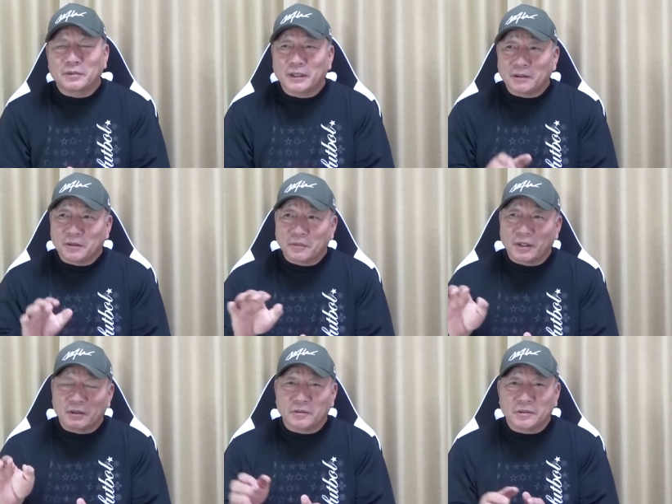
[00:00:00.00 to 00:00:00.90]
2人と
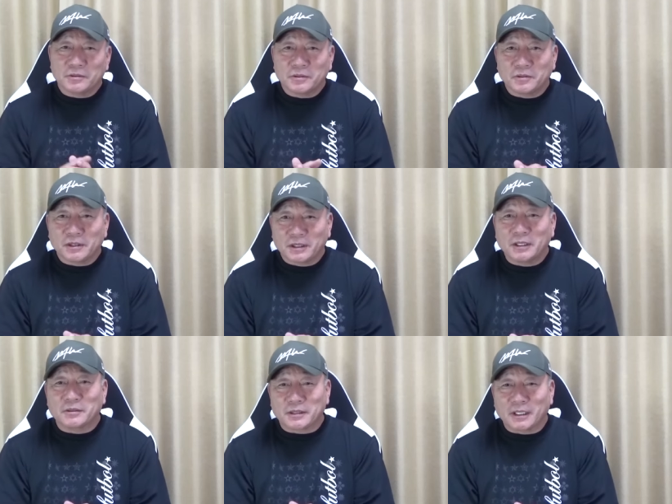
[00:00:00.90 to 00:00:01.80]
もあの順調に来
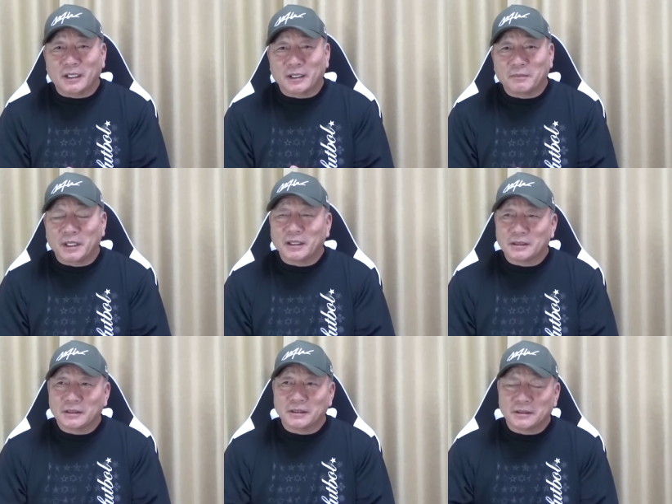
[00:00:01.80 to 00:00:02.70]
てるしね、うん、まあ、
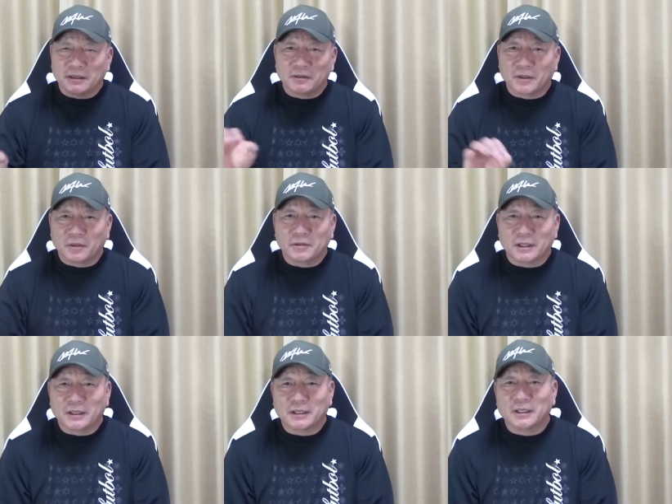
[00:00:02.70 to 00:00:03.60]
梶谷っていうのは遅
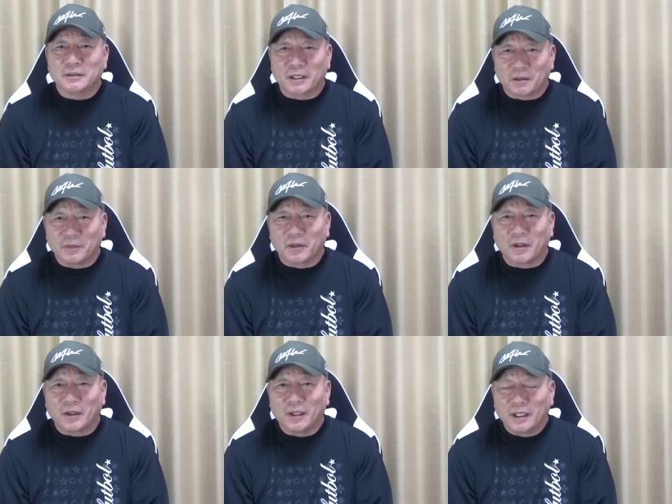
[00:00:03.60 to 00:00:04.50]
れてきてるけど
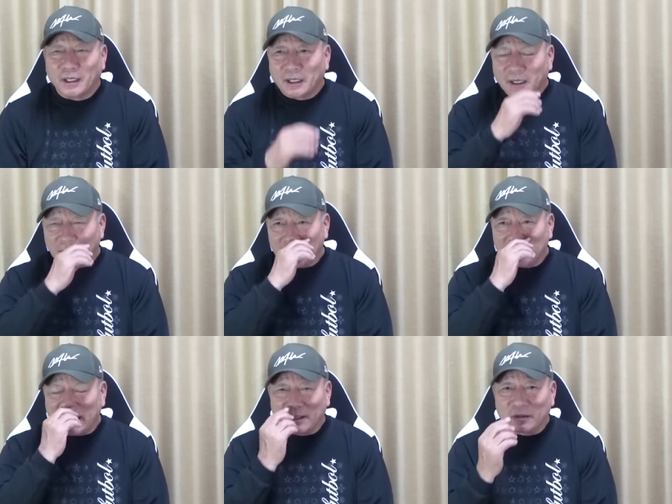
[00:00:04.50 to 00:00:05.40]
も、う
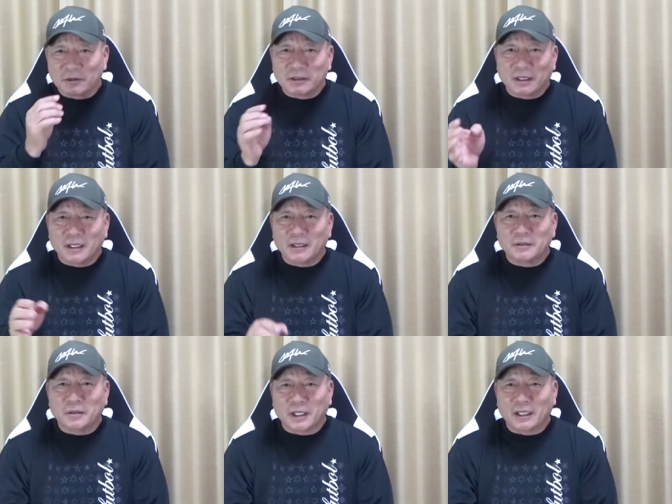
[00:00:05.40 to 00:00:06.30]
ん、だけど使われ
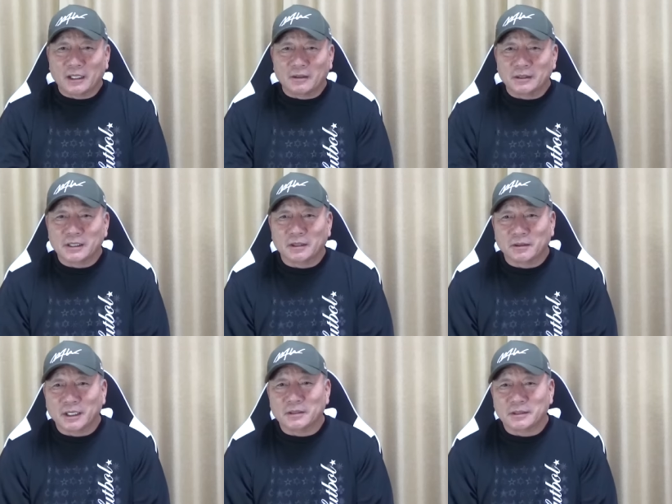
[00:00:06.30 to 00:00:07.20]
ると結果はちゃん
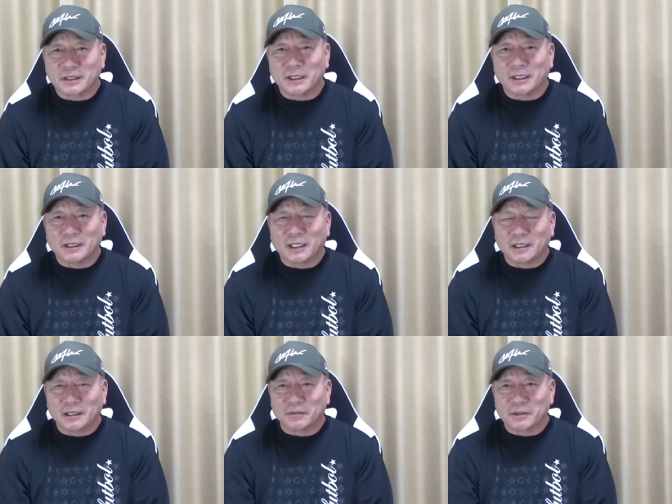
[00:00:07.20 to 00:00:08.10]
と出すし、うん、
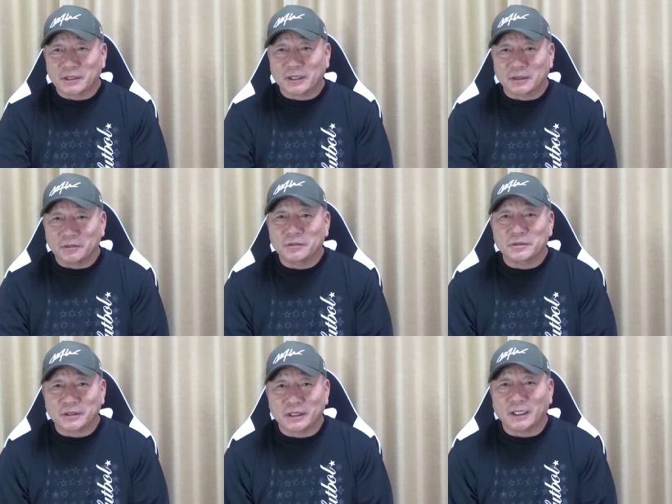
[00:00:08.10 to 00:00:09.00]
代打でもしっかり打
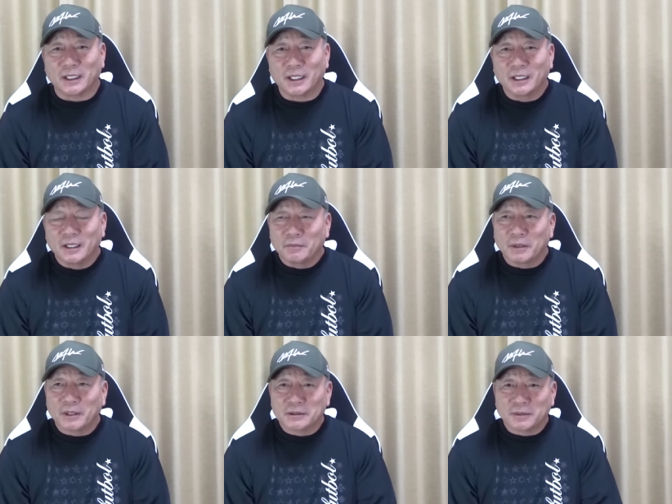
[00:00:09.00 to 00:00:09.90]
つし、ね、ま
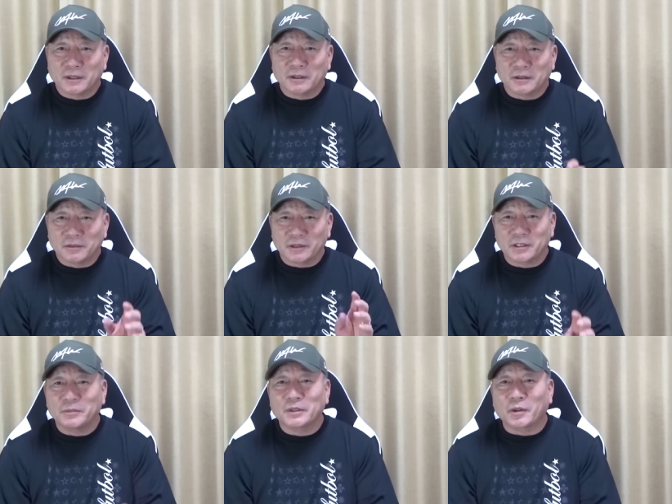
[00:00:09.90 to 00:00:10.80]
あ、松原っていうのは守
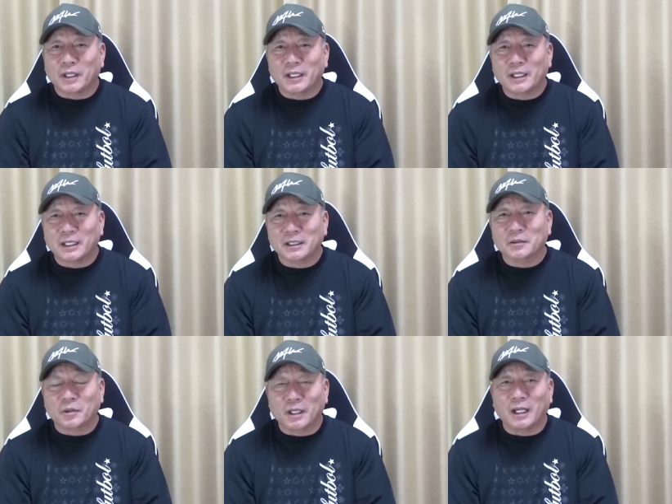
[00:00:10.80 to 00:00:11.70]
備とかね肩
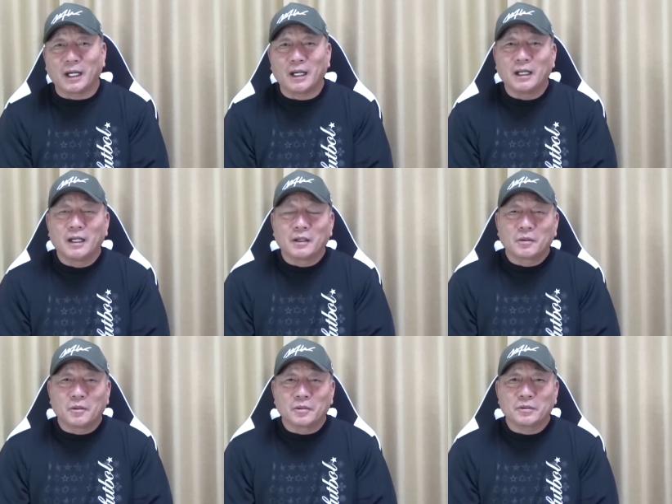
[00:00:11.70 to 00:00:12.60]
とか、
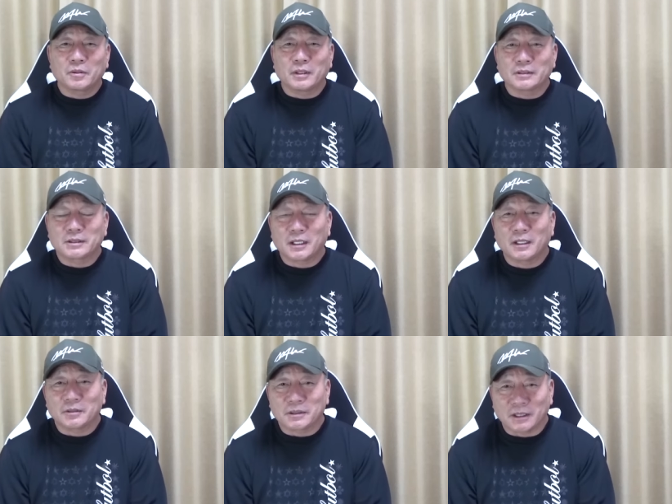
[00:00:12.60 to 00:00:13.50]
こういうのは
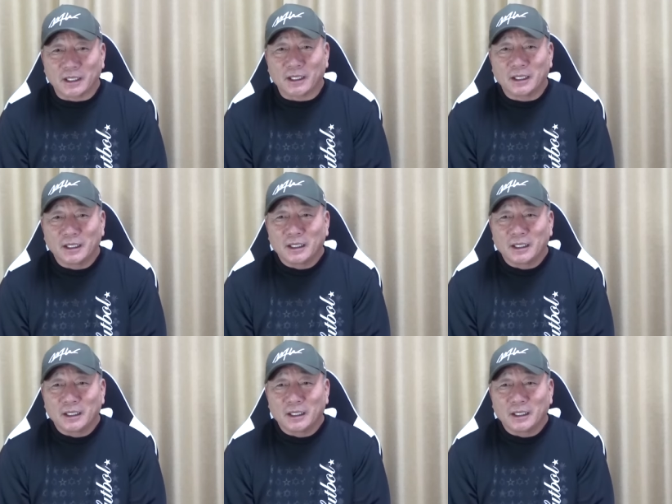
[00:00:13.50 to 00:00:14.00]
使えるしね、うん